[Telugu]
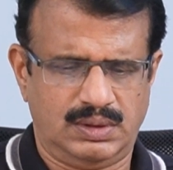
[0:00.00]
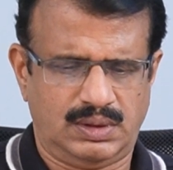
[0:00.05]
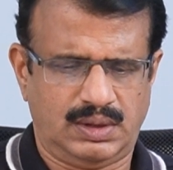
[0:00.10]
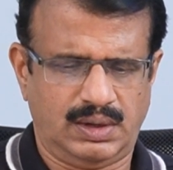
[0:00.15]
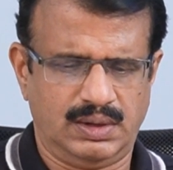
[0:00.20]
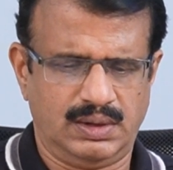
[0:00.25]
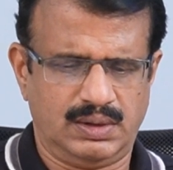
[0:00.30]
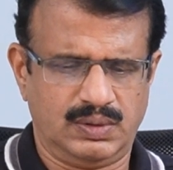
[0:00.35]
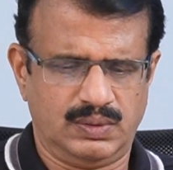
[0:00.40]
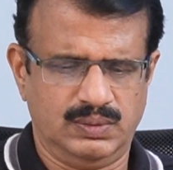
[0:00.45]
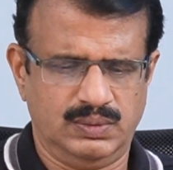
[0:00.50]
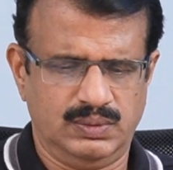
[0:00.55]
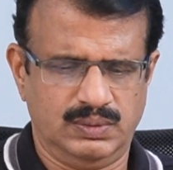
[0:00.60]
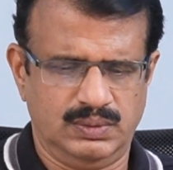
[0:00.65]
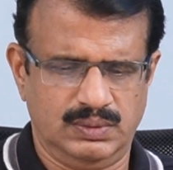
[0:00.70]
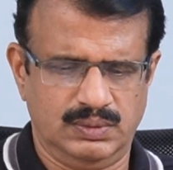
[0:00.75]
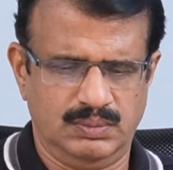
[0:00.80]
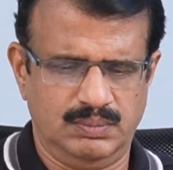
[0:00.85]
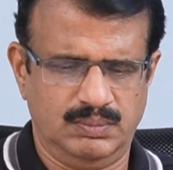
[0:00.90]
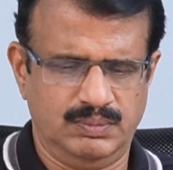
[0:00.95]
టికెట్
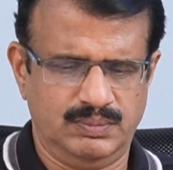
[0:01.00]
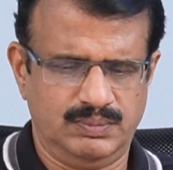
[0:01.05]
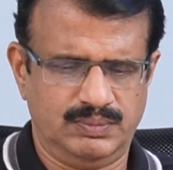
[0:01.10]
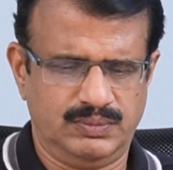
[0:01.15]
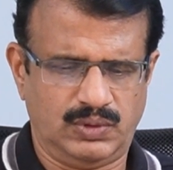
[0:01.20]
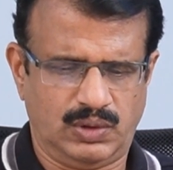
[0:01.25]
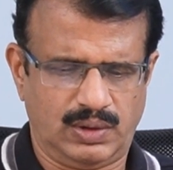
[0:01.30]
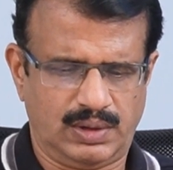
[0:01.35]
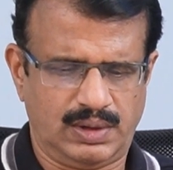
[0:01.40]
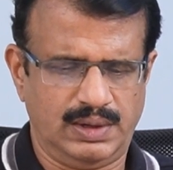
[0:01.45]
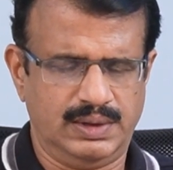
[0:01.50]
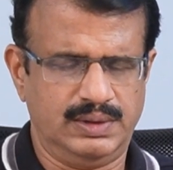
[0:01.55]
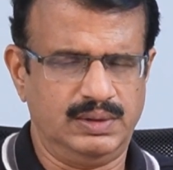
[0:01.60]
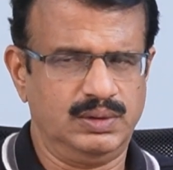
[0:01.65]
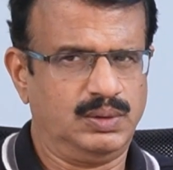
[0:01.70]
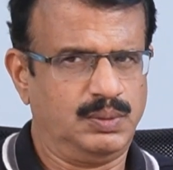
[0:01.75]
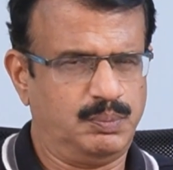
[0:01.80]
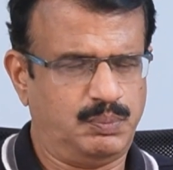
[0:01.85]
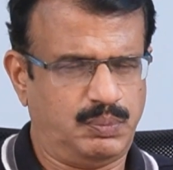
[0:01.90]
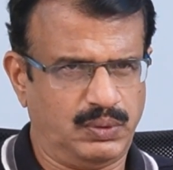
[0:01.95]
దొరకలేదు
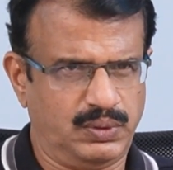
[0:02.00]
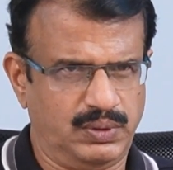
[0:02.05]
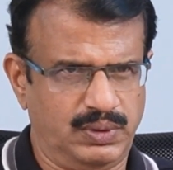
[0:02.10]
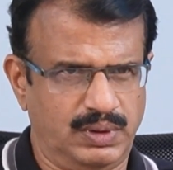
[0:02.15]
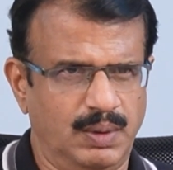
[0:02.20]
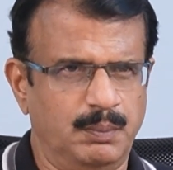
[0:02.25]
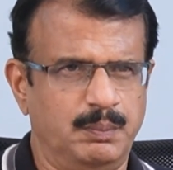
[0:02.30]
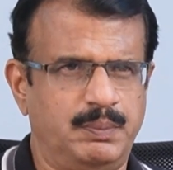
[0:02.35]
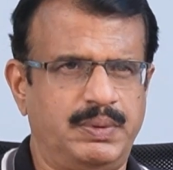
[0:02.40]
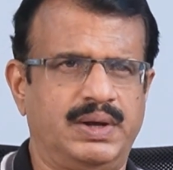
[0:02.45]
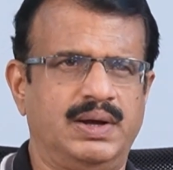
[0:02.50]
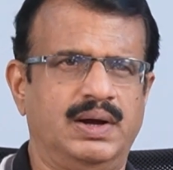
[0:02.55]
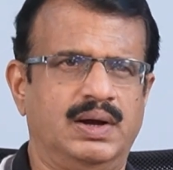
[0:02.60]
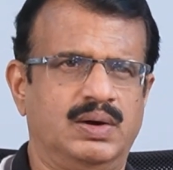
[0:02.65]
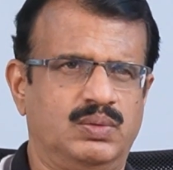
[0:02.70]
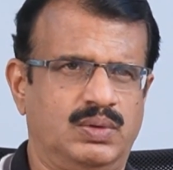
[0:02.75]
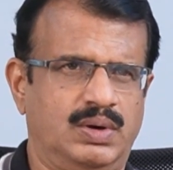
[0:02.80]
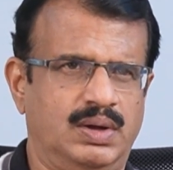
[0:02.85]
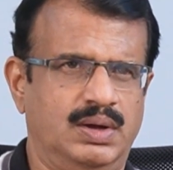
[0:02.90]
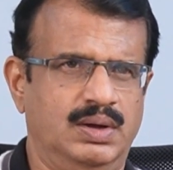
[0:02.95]
ఇప్పుడు ఎంపీగా
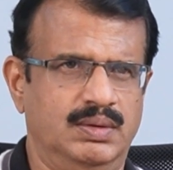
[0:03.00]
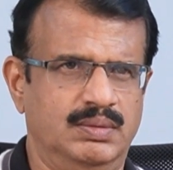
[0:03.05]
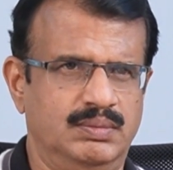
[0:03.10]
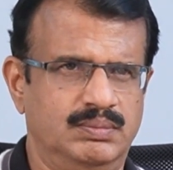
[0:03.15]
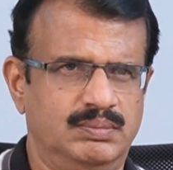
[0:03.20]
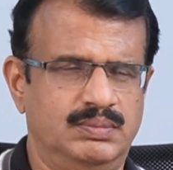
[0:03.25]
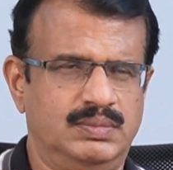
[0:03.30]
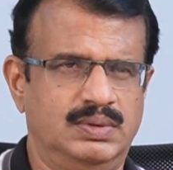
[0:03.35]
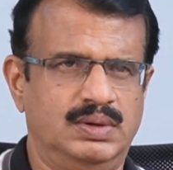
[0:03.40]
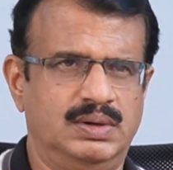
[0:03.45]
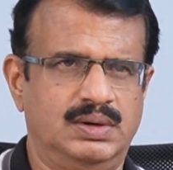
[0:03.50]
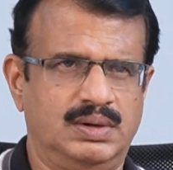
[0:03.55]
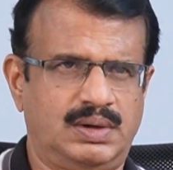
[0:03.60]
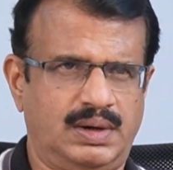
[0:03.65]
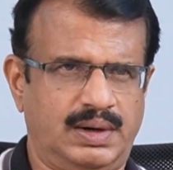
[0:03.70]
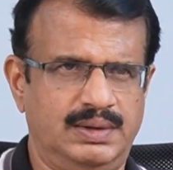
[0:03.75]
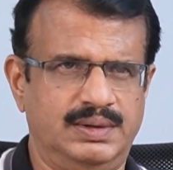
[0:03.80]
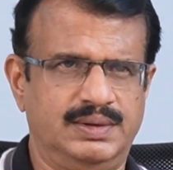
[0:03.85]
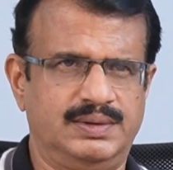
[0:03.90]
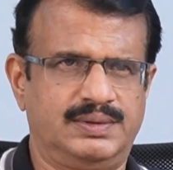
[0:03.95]
కూడా
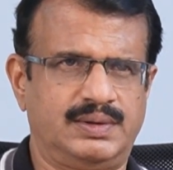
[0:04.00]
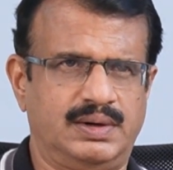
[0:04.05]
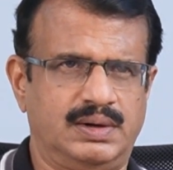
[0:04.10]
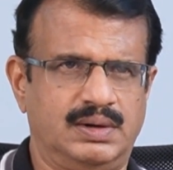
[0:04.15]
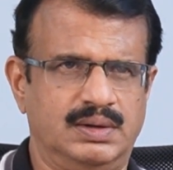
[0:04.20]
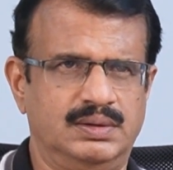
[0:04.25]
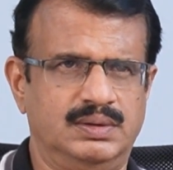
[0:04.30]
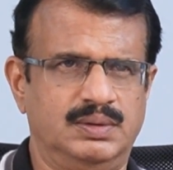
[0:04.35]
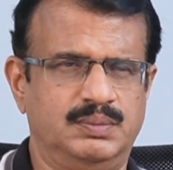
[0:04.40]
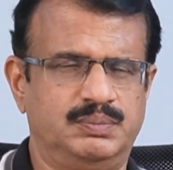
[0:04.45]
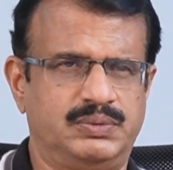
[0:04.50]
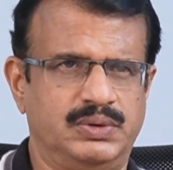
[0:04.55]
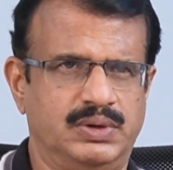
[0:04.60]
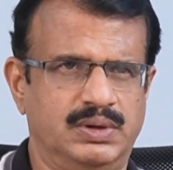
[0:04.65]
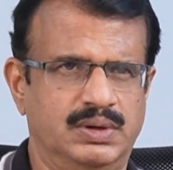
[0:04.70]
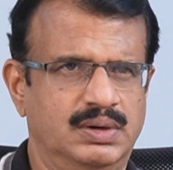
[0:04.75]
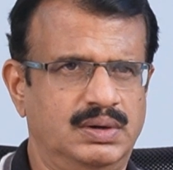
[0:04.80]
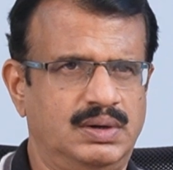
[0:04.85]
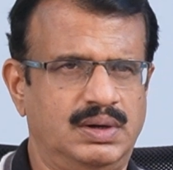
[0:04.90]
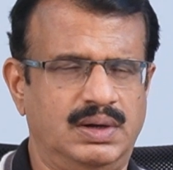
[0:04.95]
ట్రై చేశాడని
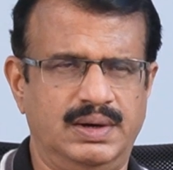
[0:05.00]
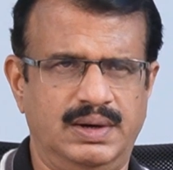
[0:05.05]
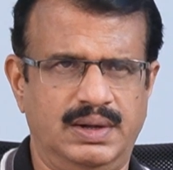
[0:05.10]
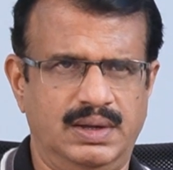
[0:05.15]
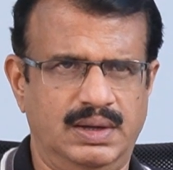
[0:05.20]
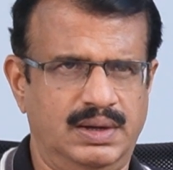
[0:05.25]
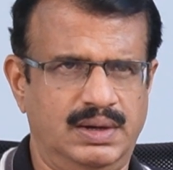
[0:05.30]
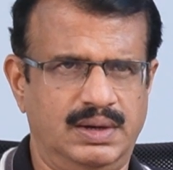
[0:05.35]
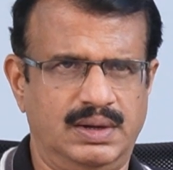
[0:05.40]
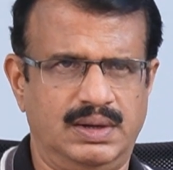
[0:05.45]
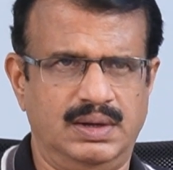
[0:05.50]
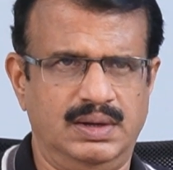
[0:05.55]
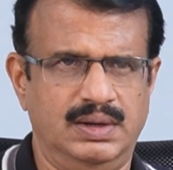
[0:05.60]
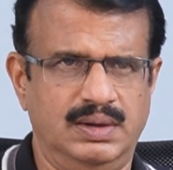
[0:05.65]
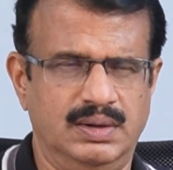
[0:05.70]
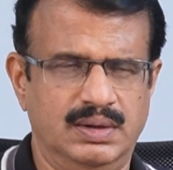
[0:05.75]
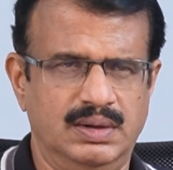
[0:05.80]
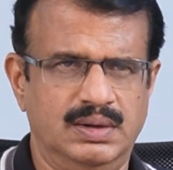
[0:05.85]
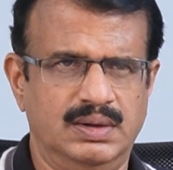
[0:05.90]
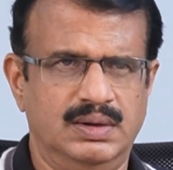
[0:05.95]
చెప్తున్నారు కానీ ఆయనకి
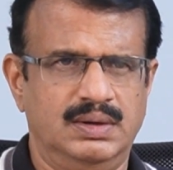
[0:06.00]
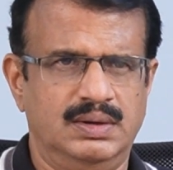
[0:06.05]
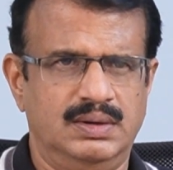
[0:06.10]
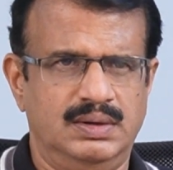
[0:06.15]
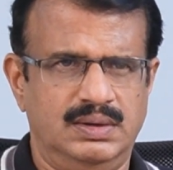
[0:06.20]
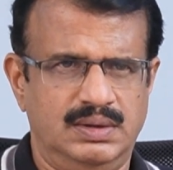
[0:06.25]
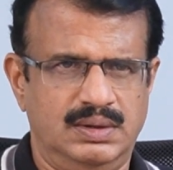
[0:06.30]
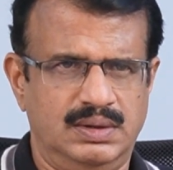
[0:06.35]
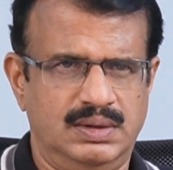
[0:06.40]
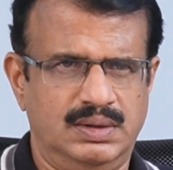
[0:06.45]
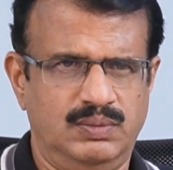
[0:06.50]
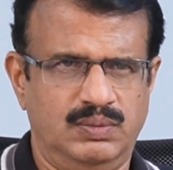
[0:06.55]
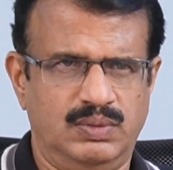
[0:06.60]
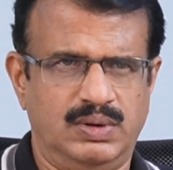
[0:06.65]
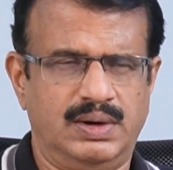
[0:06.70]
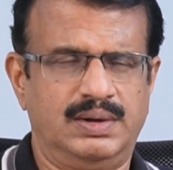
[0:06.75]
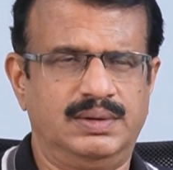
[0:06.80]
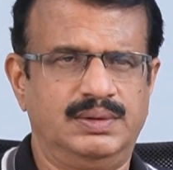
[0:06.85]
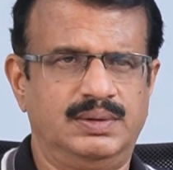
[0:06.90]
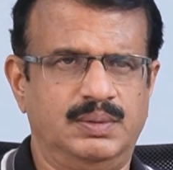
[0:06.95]

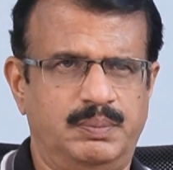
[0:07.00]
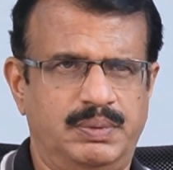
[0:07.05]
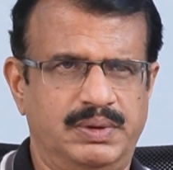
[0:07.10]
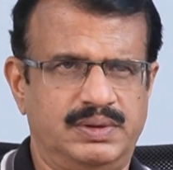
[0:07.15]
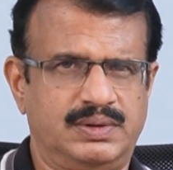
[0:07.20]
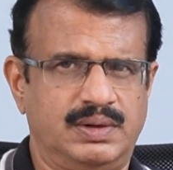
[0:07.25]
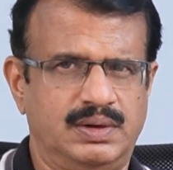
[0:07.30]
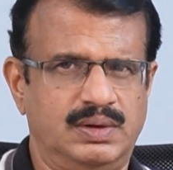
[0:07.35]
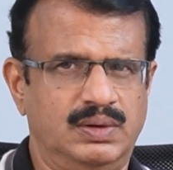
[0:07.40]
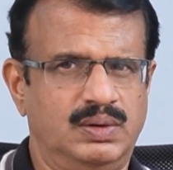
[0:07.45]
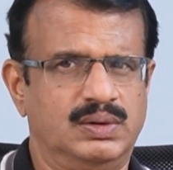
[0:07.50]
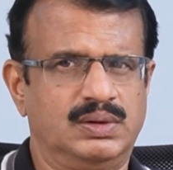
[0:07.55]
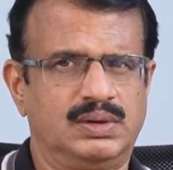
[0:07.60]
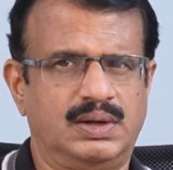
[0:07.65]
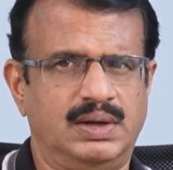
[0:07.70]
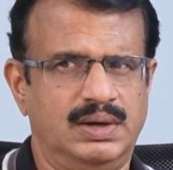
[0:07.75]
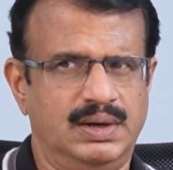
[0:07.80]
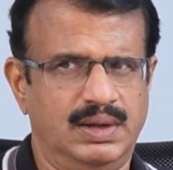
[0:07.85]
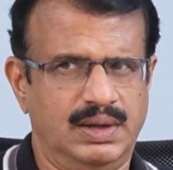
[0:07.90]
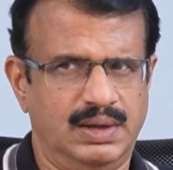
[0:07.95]
ఇవ్వనని చెప్పేశారు
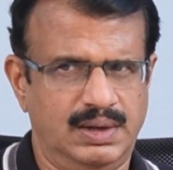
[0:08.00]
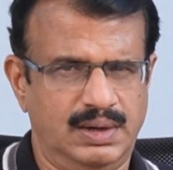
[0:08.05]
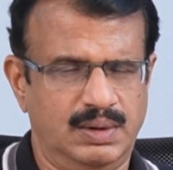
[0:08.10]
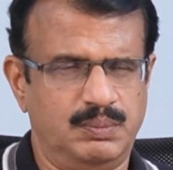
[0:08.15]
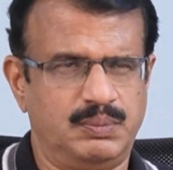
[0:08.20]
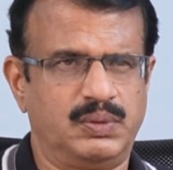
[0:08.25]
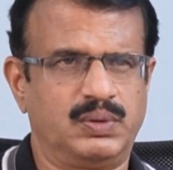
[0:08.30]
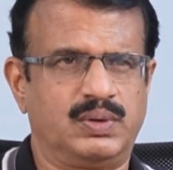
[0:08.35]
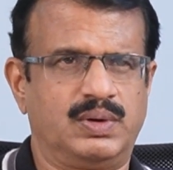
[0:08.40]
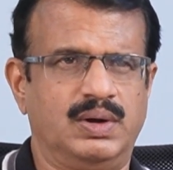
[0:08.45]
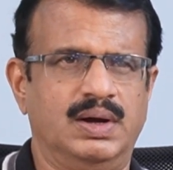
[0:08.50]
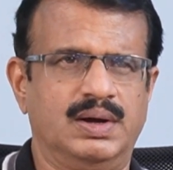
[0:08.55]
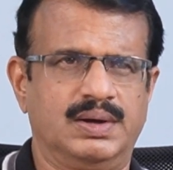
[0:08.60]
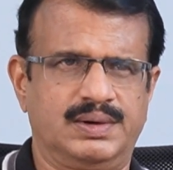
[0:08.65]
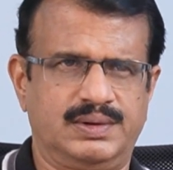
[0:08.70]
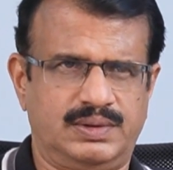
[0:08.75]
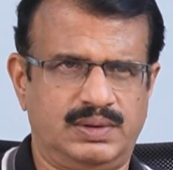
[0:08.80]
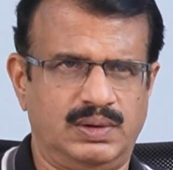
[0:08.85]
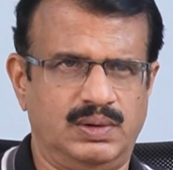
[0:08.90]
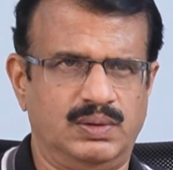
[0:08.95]
అందుకని ఆయన ఇప్పుడు
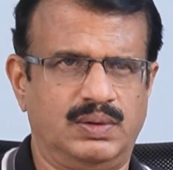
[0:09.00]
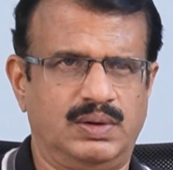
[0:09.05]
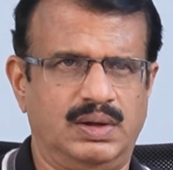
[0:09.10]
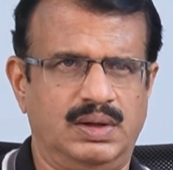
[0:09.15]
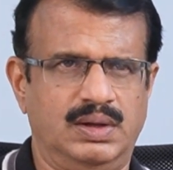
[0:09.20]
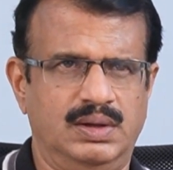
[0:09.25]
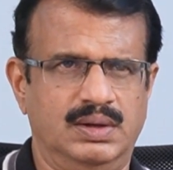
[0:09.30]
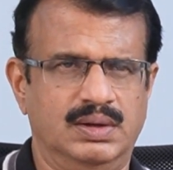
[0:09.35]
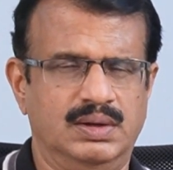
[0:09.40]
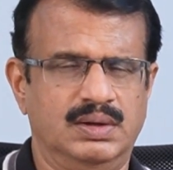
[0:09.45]
కాంగ్రెస్లోకి